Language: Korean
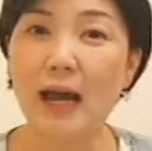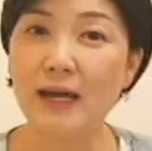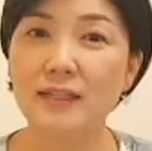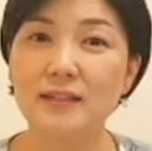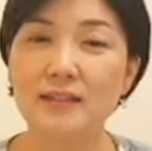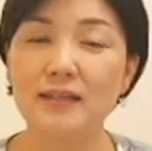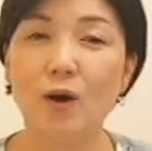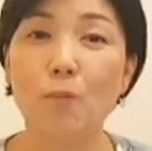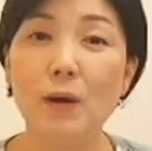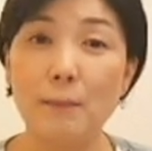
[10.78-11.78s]
아이들이
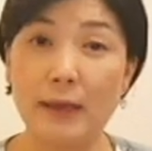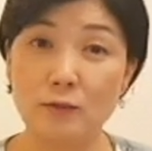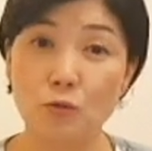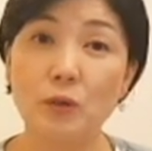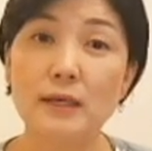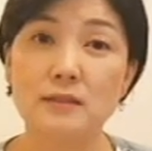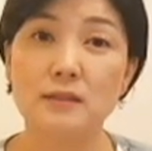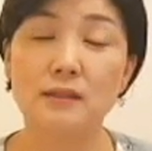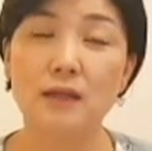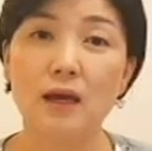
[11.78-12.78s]
엄마 뱃속에
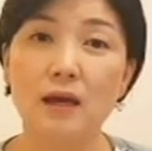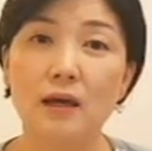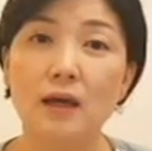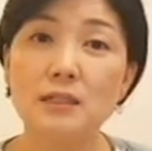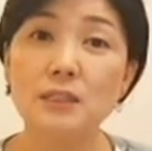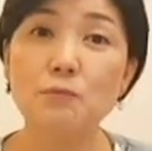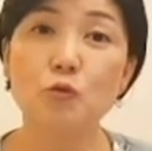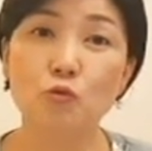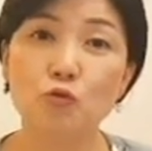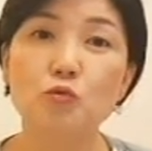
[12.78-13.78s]
있을 때
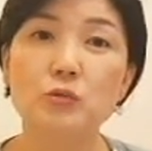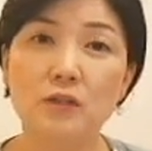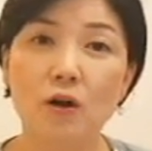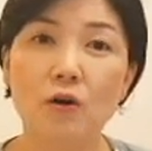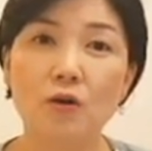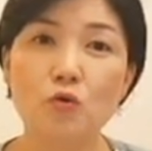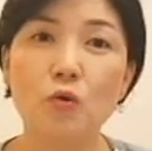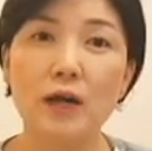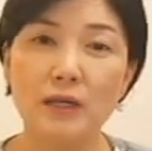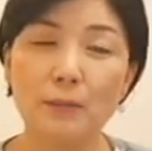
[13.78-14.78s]
16주부터
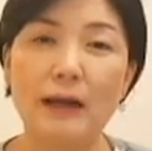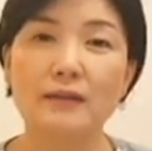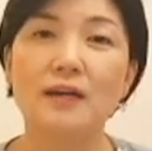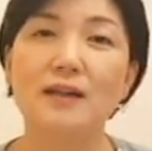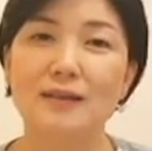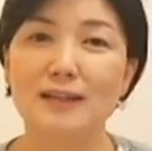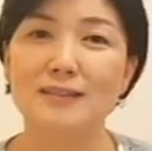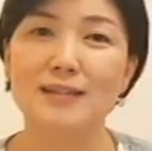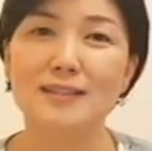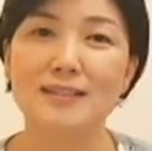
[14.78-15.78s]
촉각이
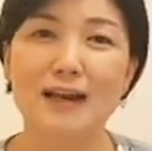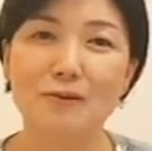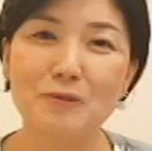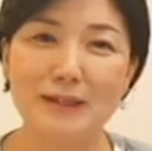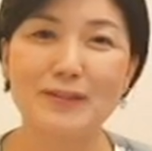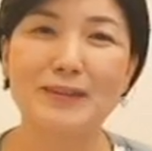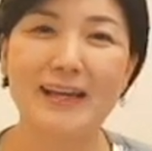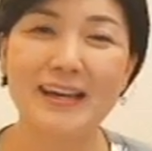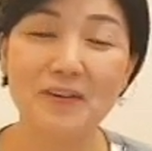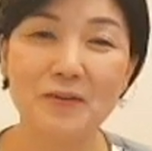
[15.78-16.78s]
발달한다는 사실 알고
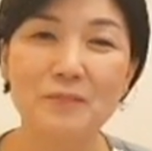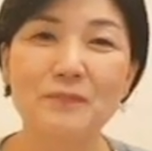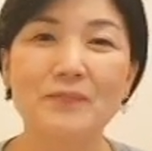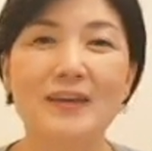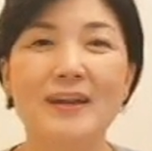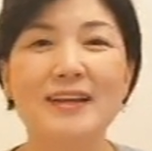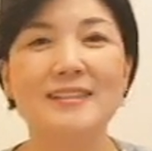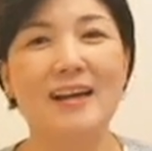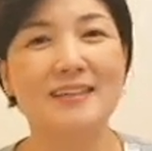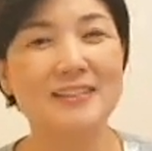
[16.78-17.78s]
계셨나요?
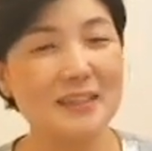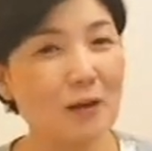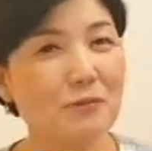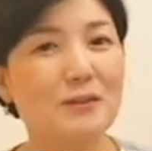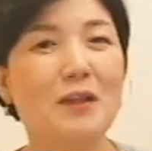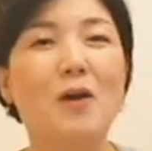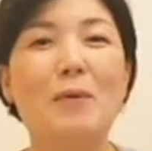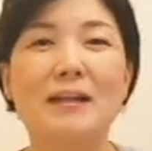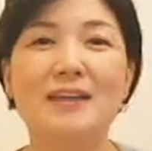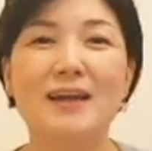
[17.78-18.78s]
자, 그때부터
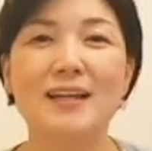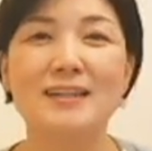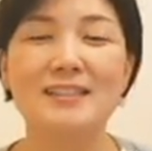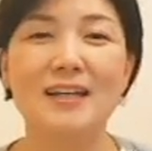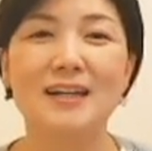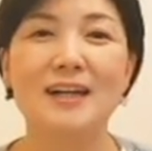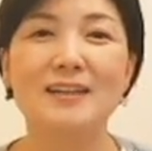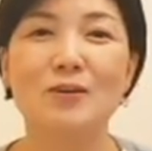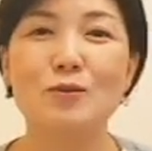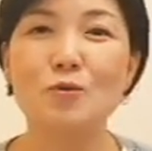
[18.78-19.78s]
발달하기
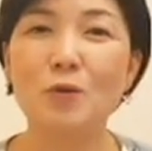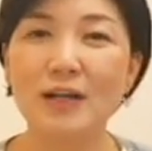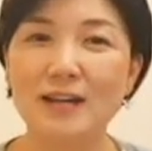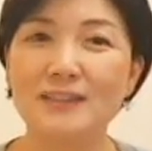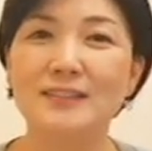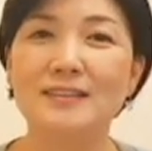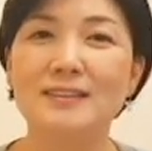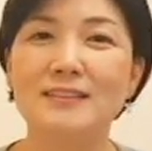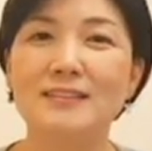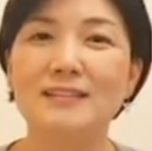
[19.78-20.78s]
시작한 이런
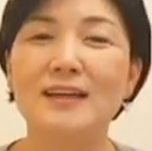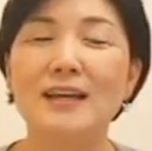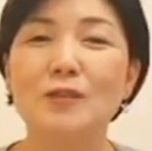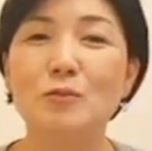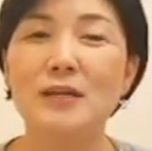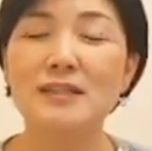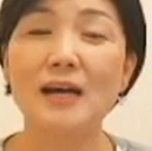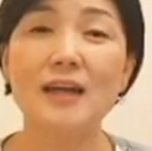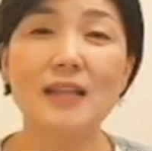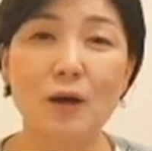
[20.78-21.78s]
촉각들은 또
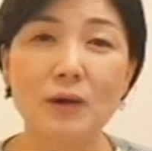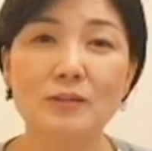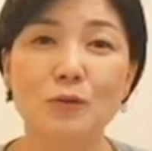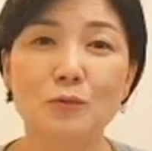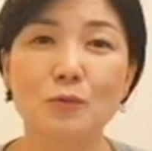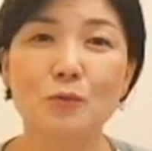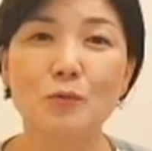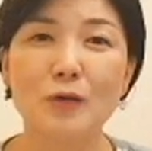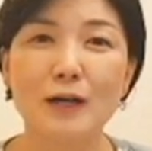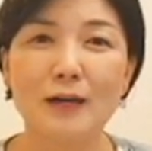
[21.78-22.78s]
세상에
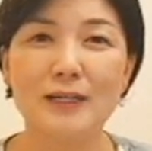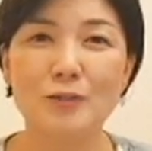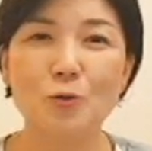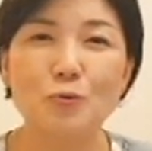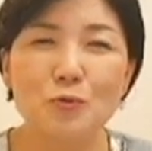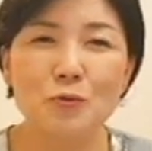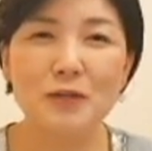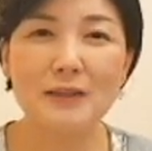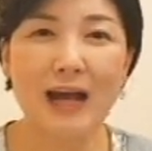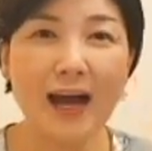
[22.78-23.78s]
나와서도 이
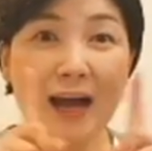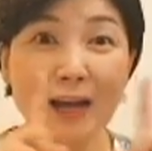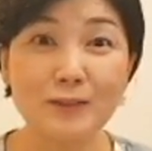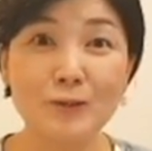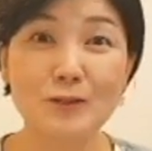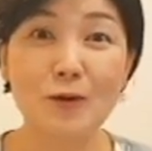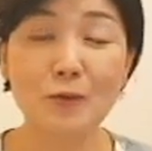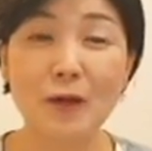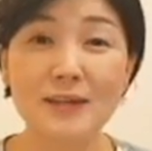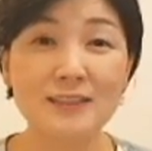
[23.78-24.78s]
촉수들이 다 서서
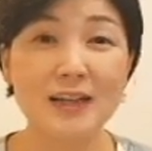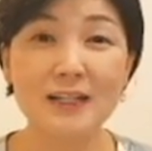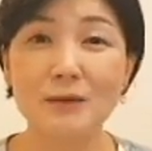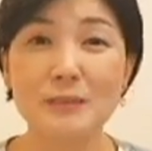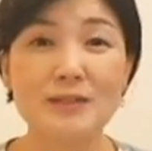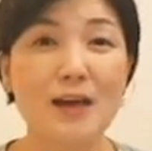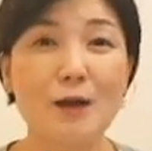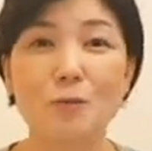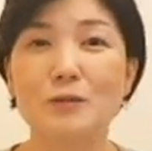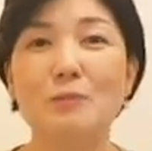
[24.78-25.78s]
굉장히
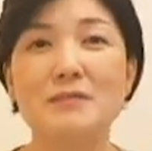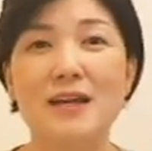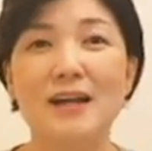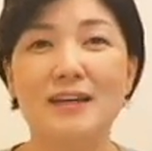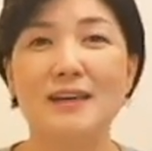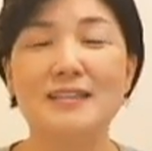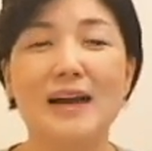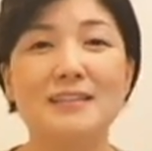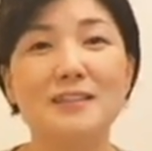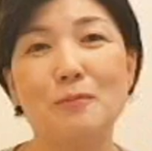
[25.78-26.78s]
미세하고 섬세하게
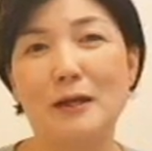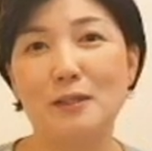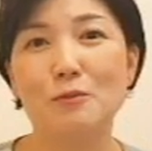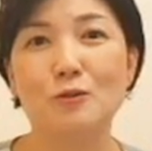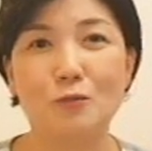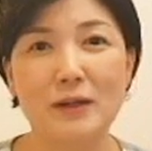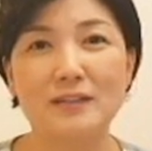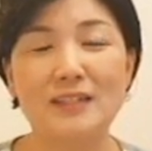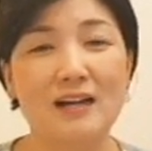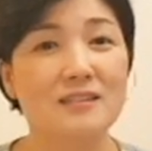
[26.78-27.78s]
자극을 받으면서
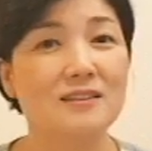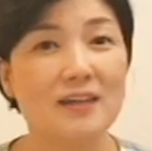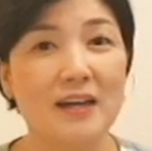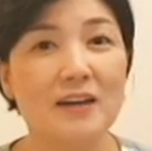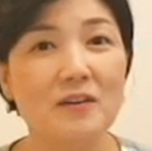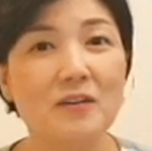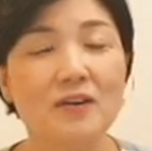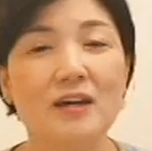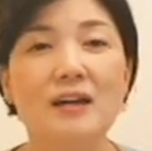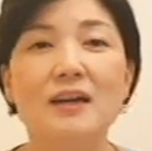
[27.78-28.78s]
뇌를 자극을
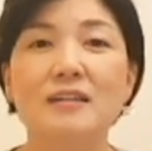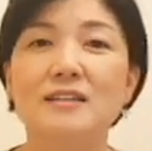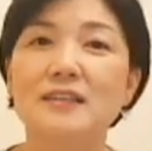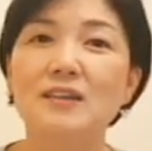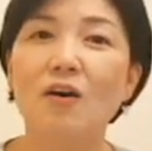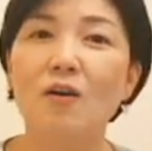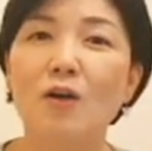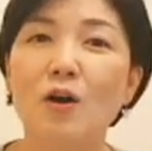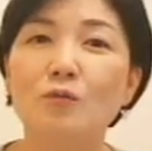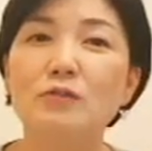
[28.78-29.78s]
해요. 그래서
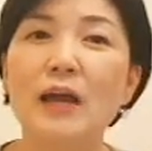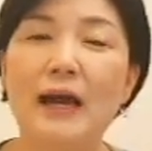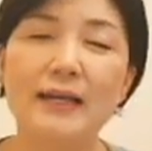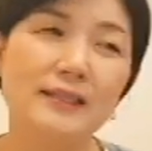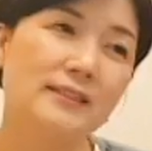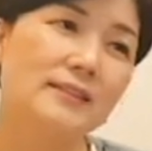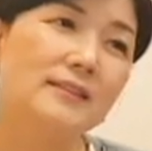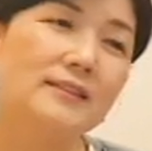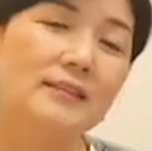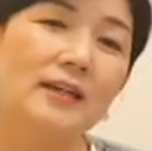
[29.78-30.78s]
우리
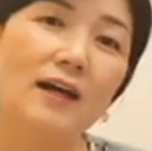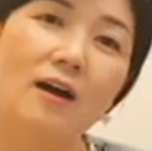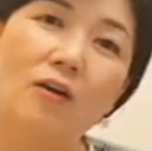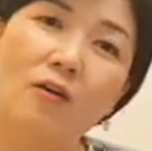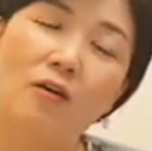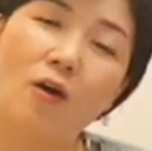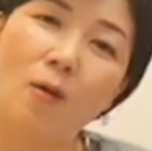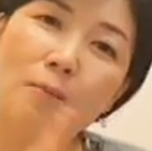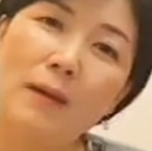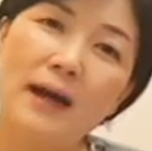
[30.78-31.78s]
아이들은 어,
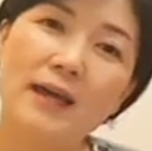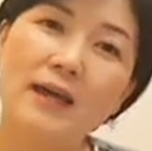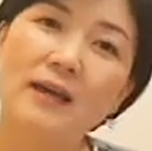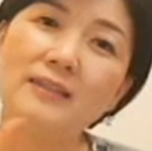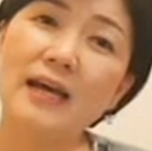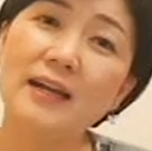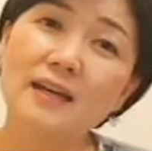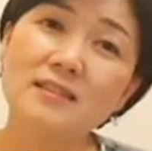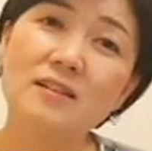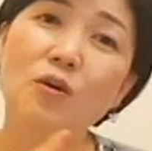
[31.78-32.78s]
엄마의
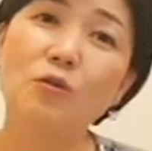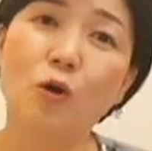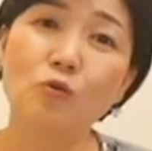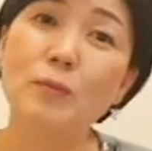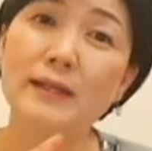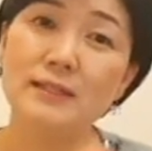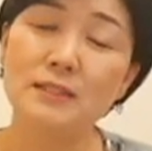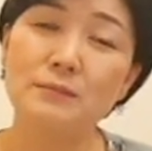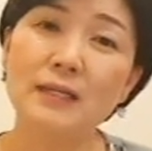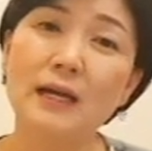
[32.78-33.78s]
사랑스러운
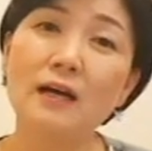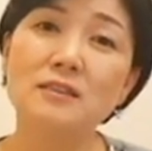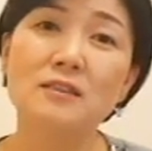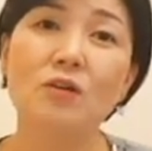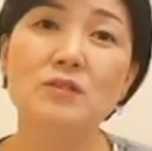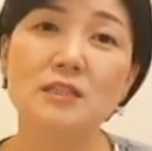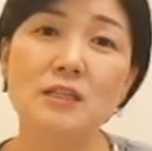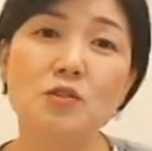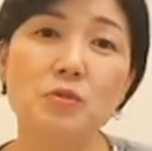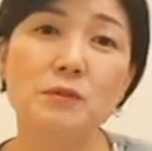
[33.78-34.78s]
어루만짐, 사랑스러운
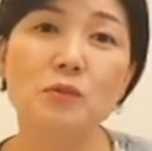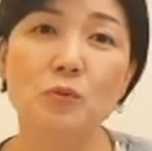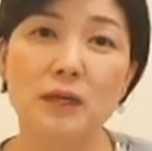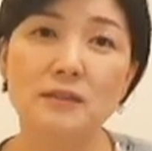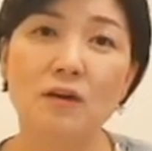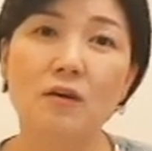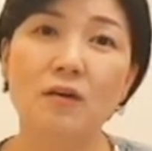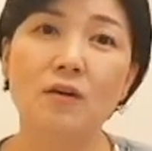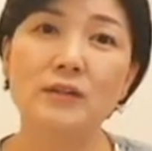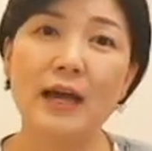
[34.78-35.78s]
스킨십을
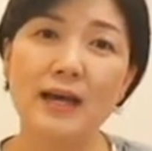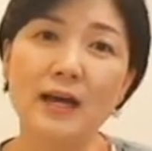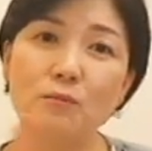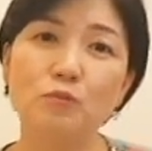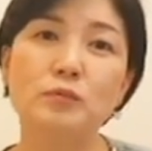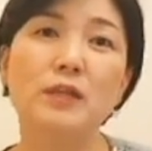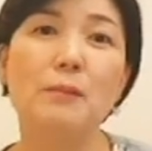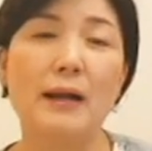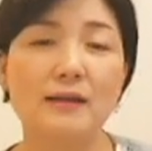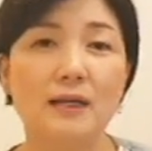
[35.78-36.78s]
통해서 다양한 부분의
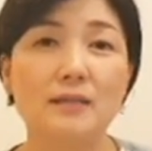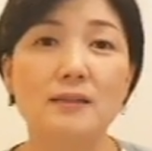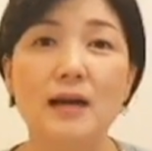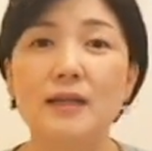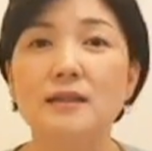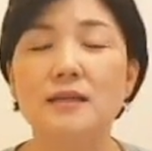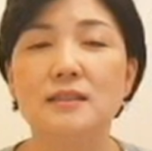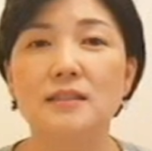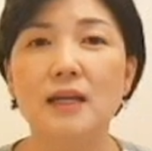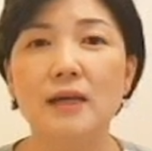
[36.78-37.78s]
발달을 하게
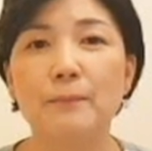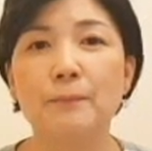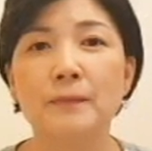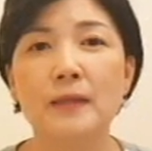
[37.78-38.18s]
되는데